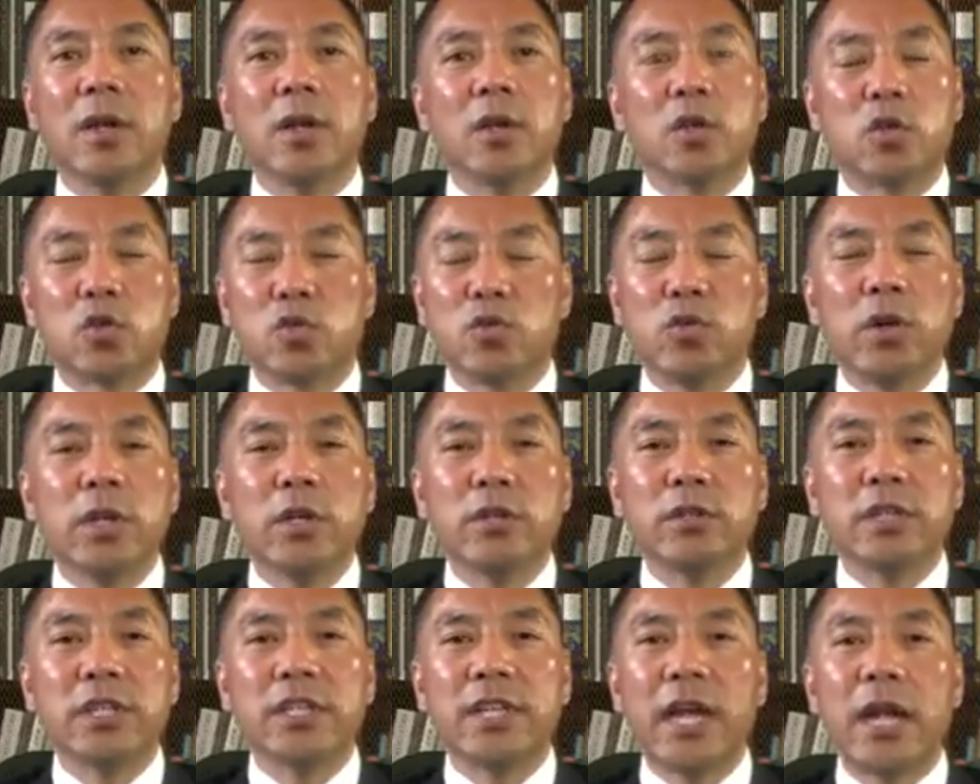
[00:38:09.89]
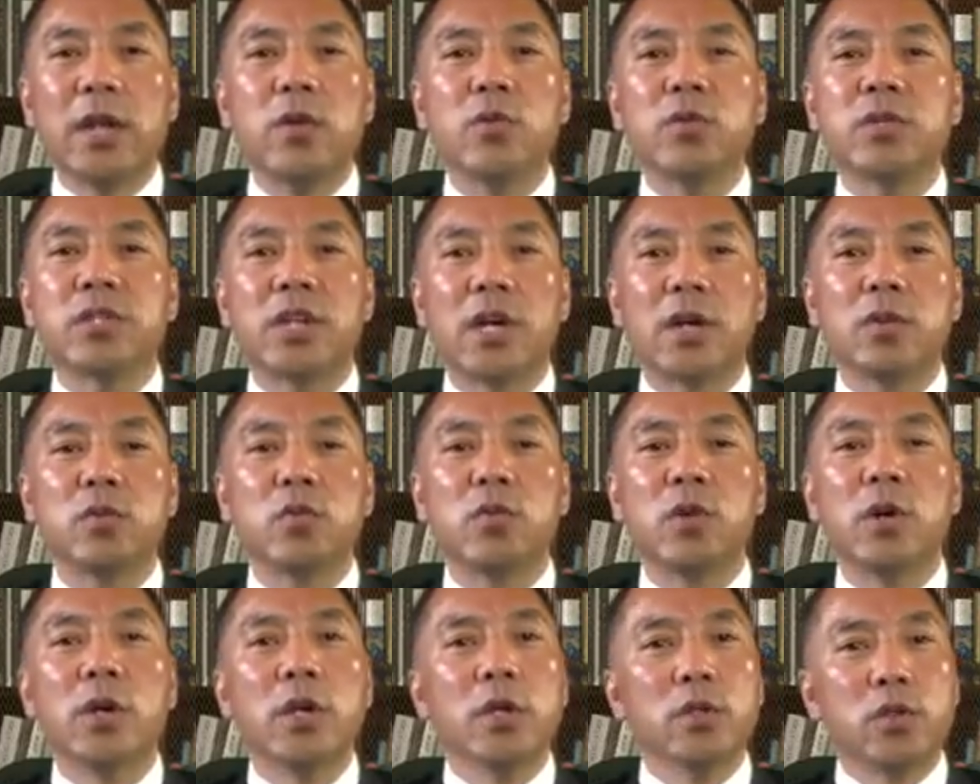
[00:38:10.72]
所有的严重程
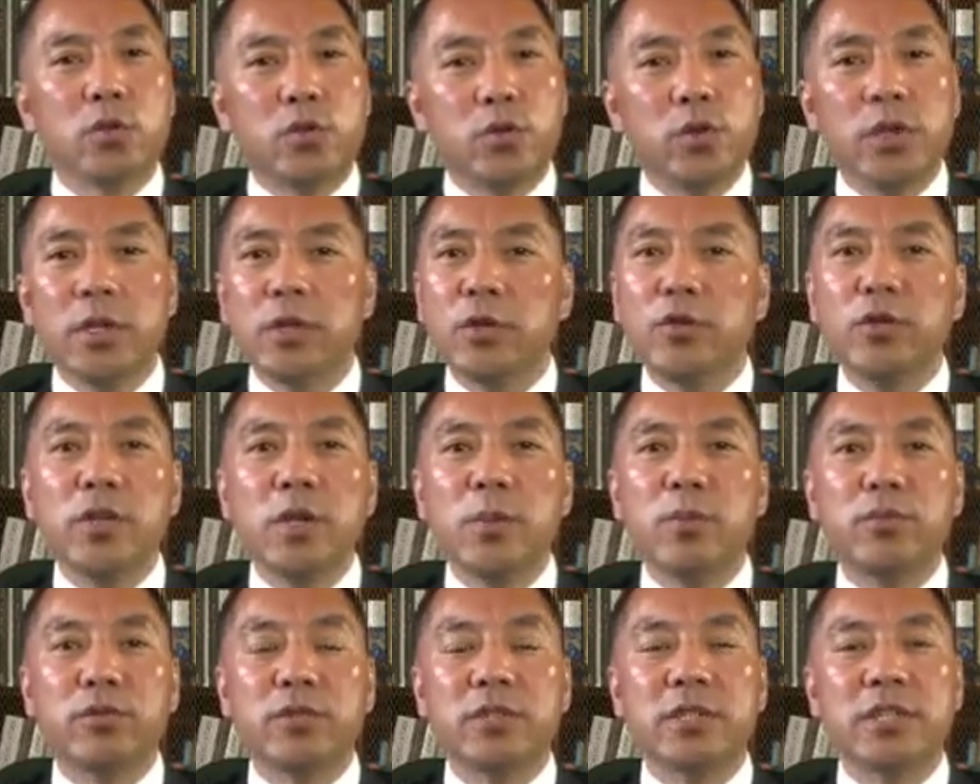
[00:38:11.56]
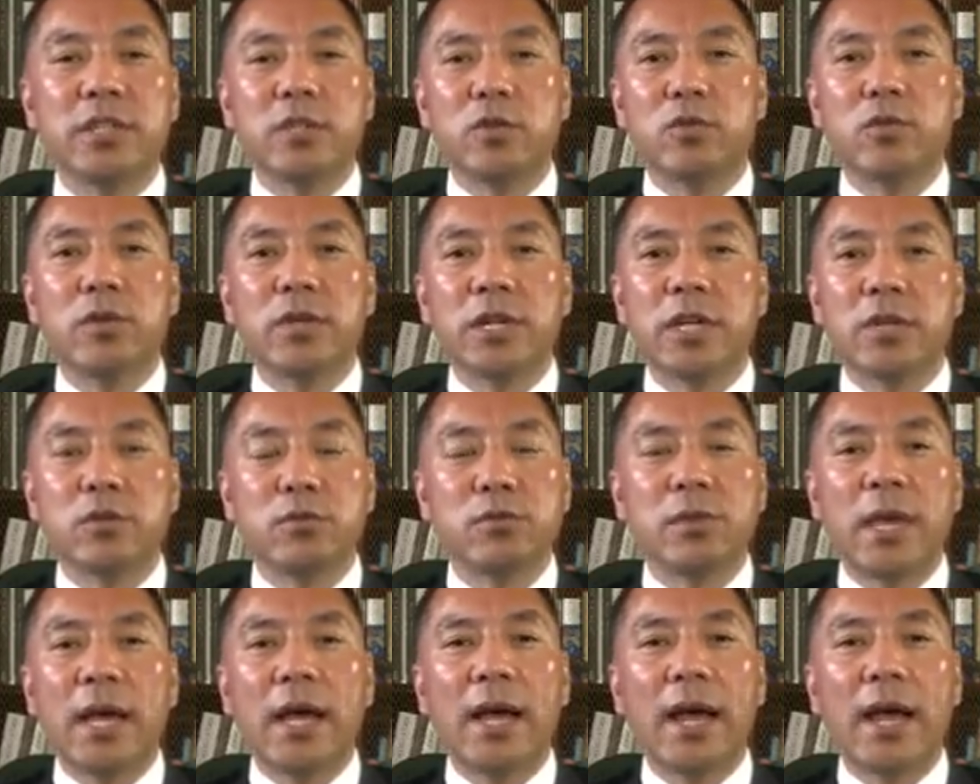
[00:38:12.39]
度，绝对不是你坐在
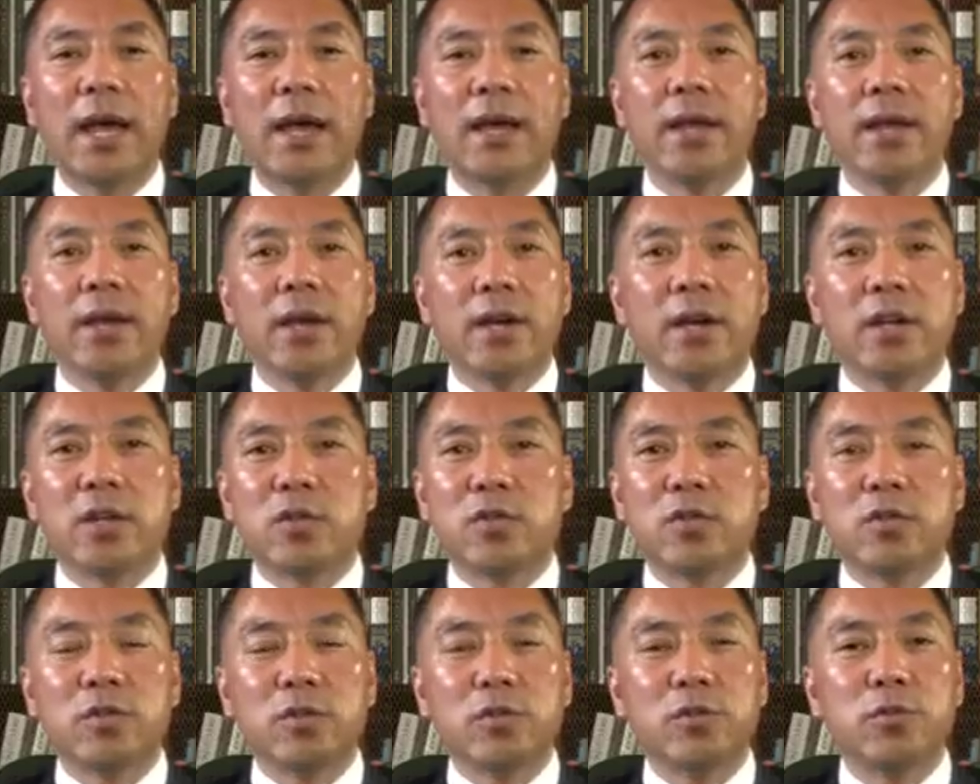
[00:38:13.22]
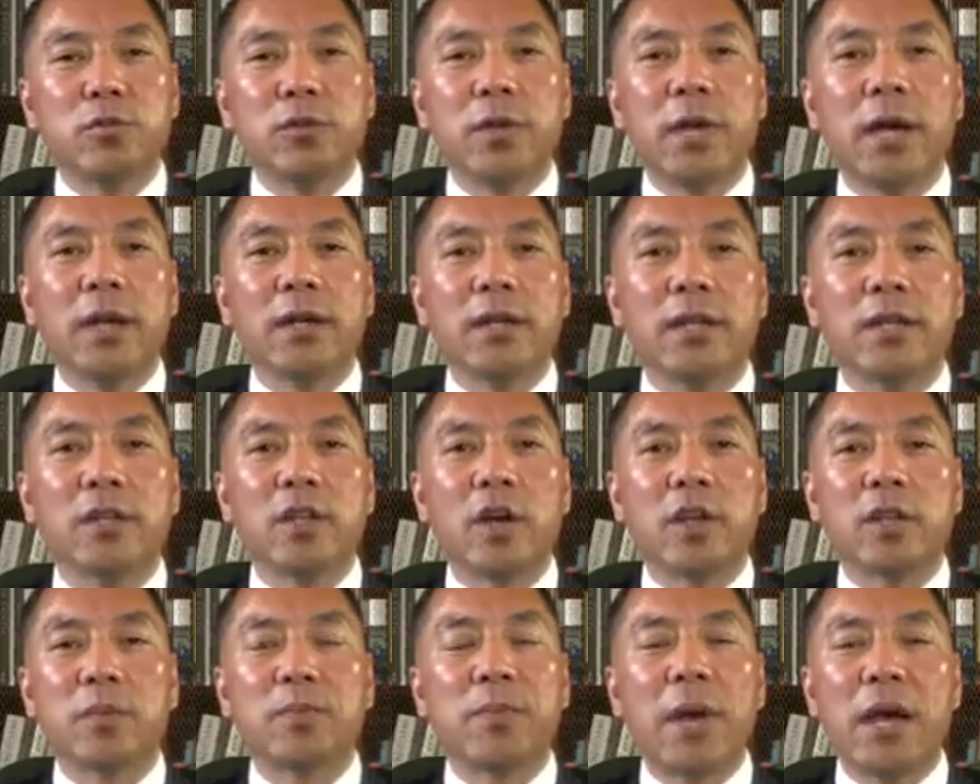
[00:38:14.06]
中南海和中中央领
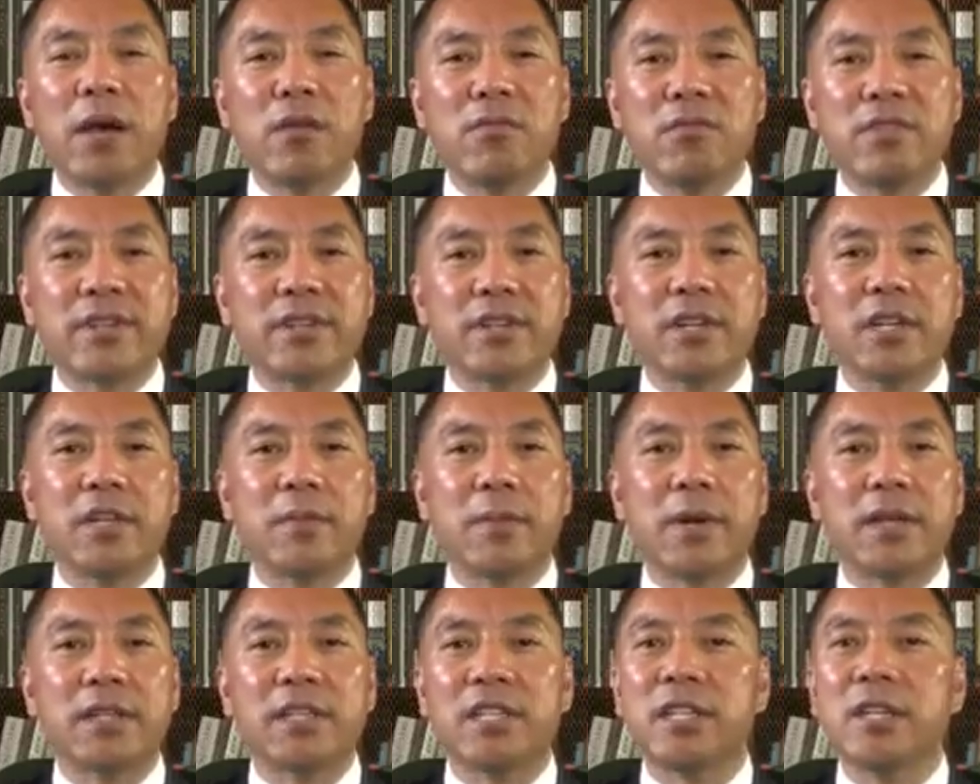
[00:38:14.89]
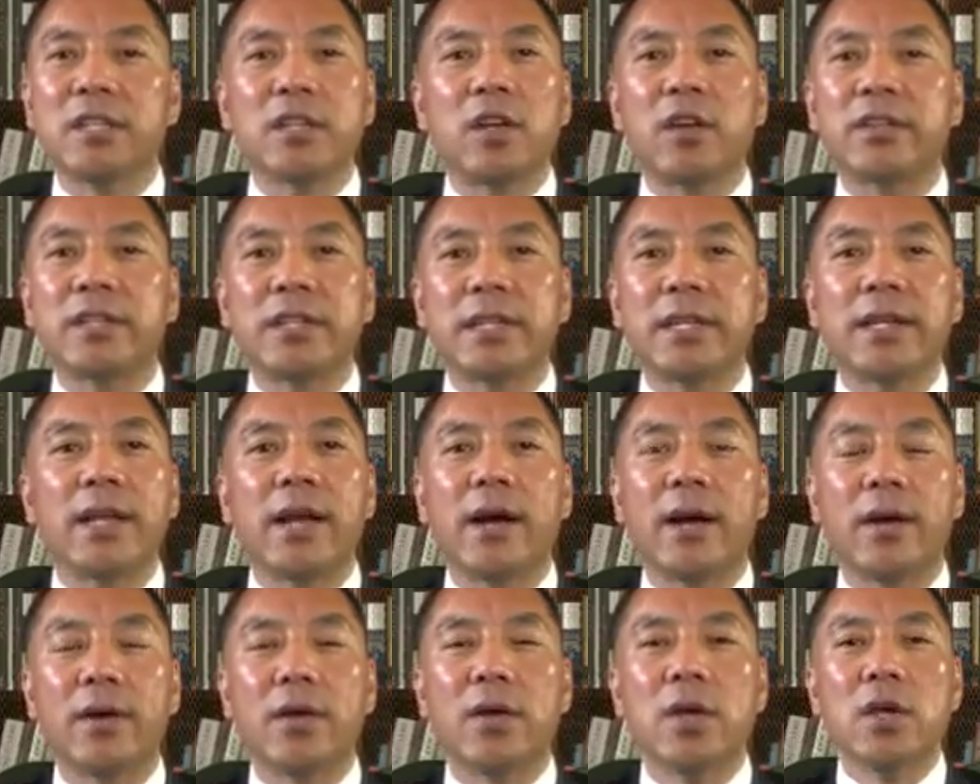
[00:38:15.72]
导的办公室里面听到的那
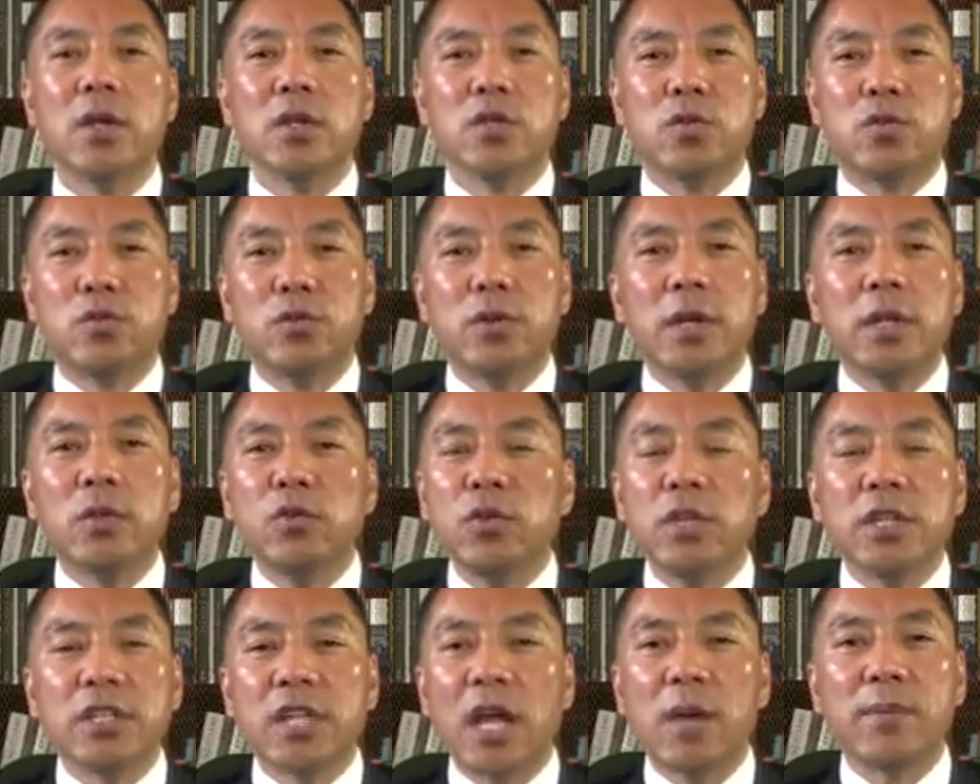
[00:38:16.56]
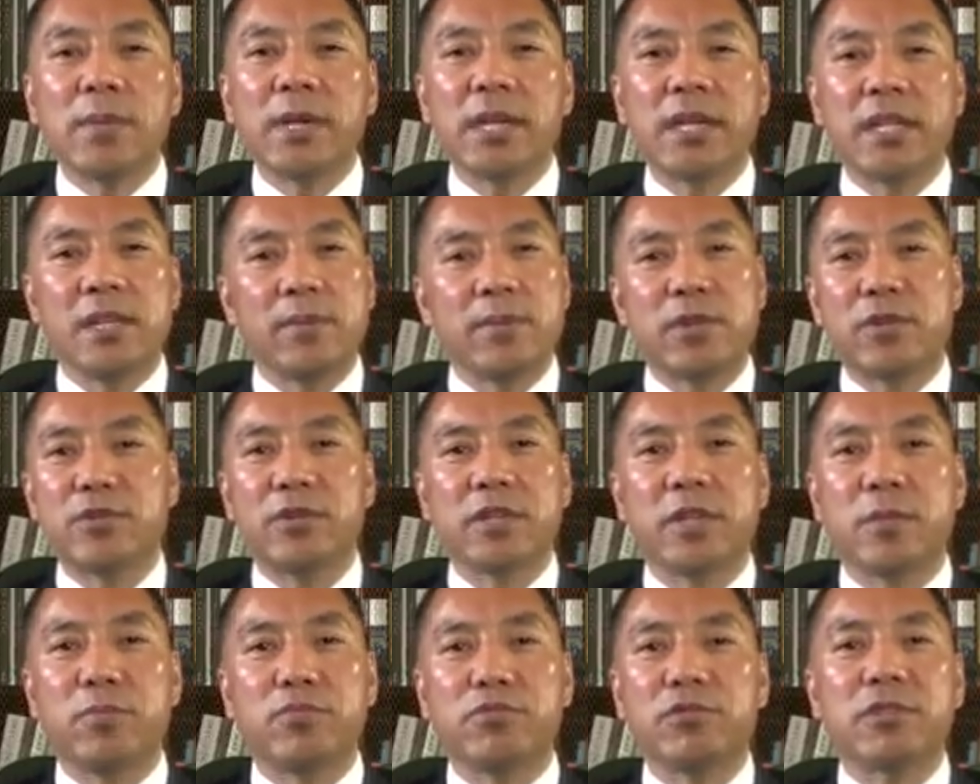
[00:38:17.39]
样，绝对他们给你们说
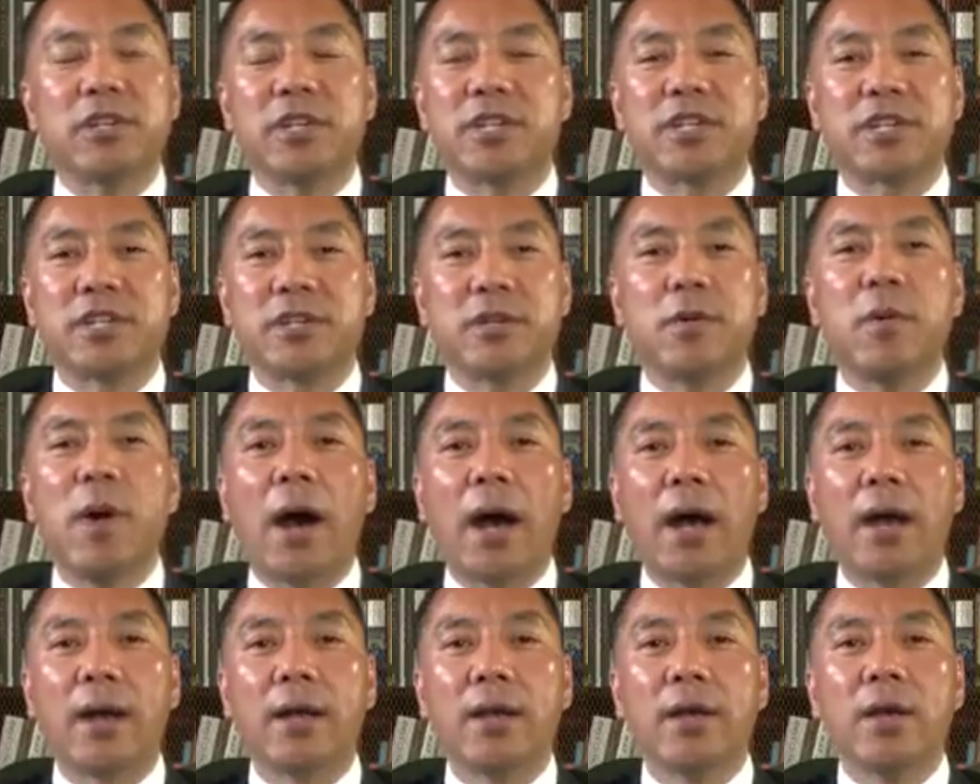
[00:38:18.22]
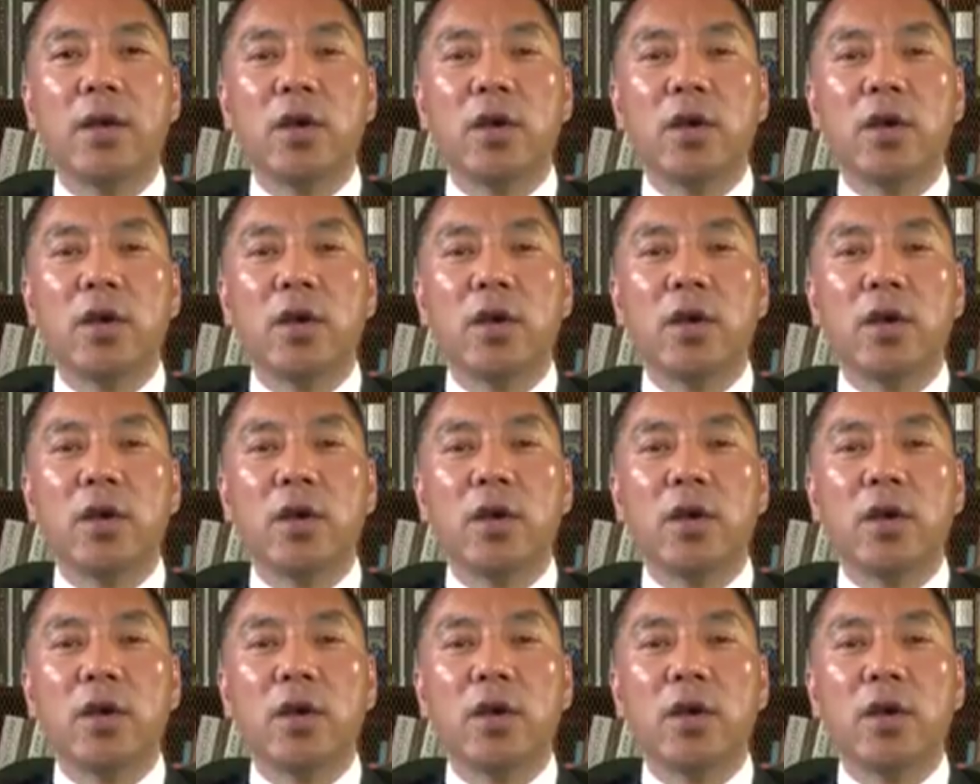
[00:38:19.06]
的不是实话。